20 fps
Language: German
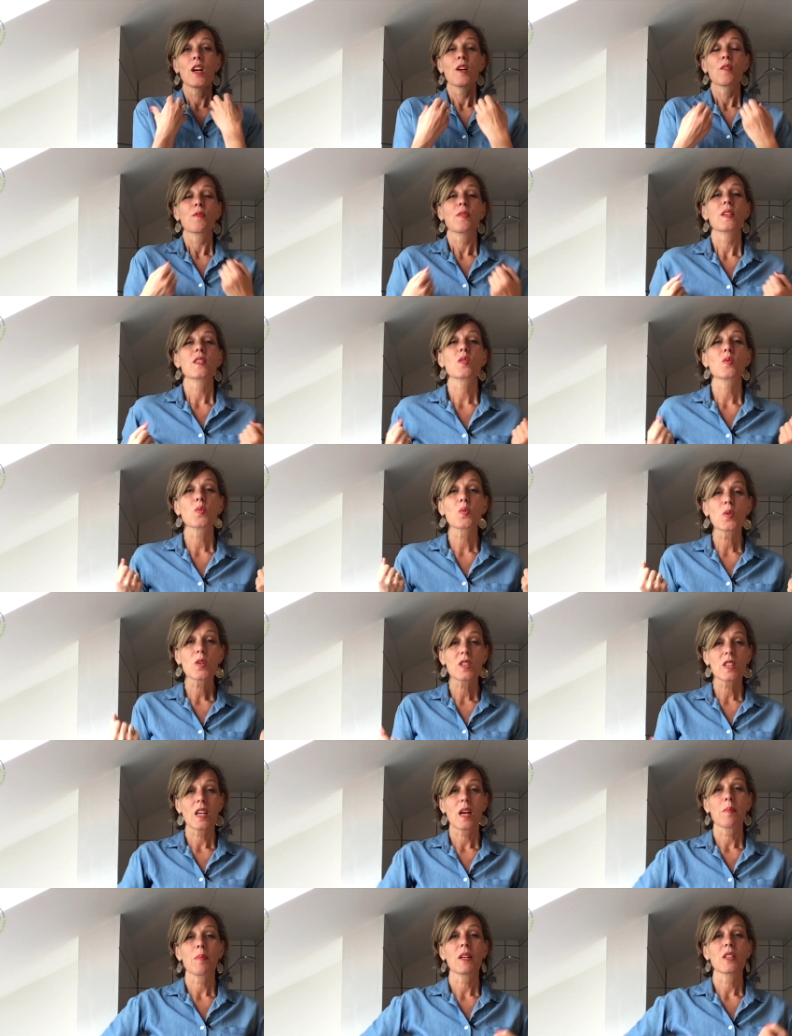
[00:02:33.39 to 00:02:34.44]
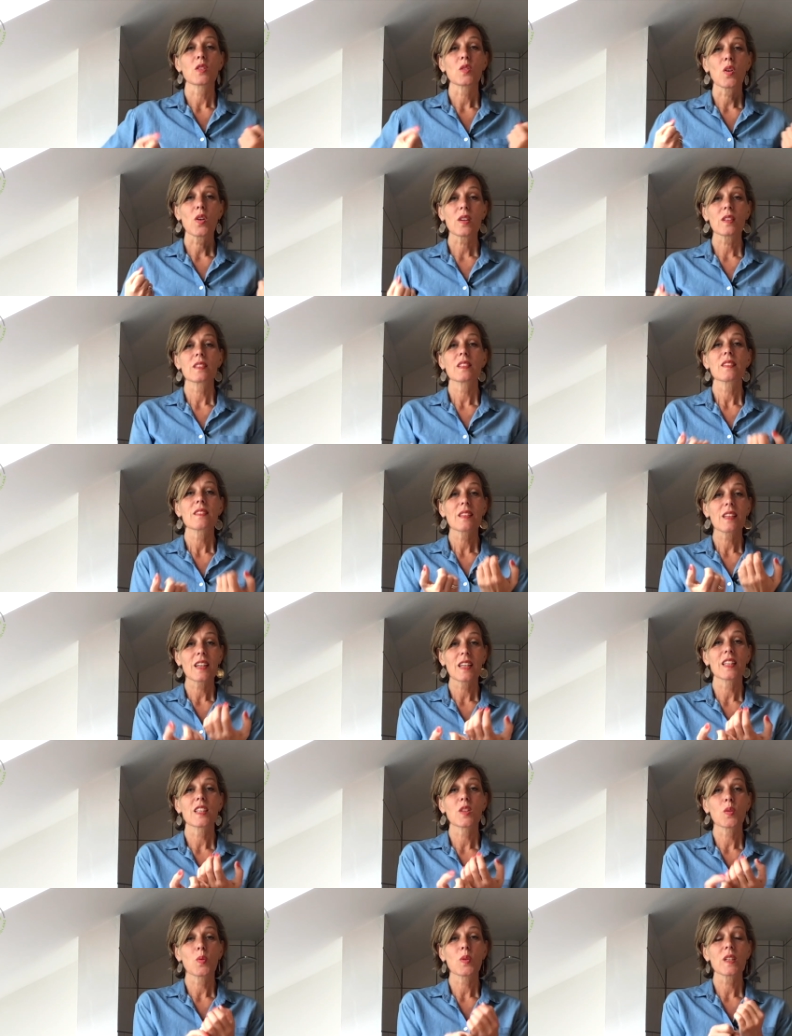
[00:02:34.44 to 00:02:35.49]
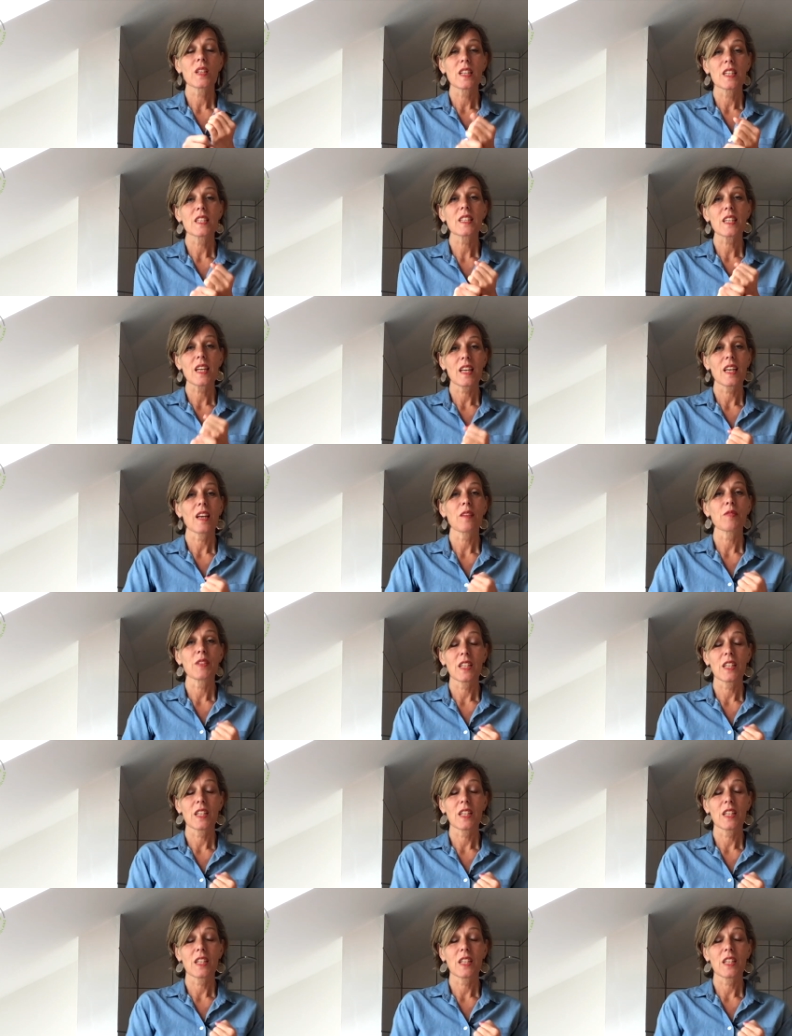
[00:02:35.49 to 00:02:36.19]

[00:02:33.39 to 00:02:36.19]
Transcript: versucht aber doch diese Region hinterher